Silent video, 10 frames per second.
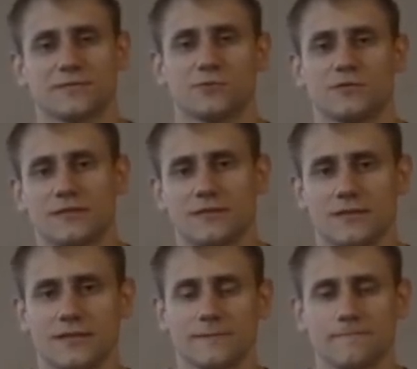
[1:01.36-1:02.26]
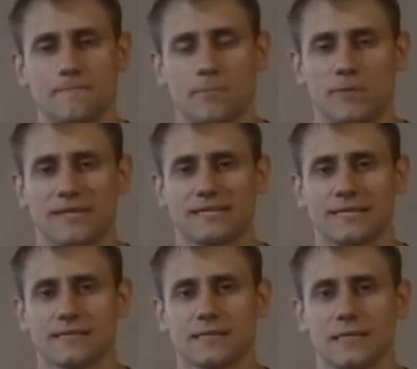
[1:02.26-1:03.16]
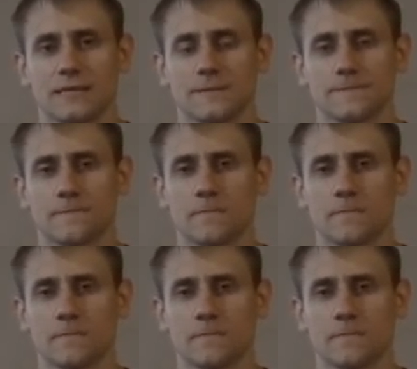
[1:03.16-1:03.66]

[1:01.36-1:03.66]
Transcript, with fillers: зовут Николай, мне 30 лет,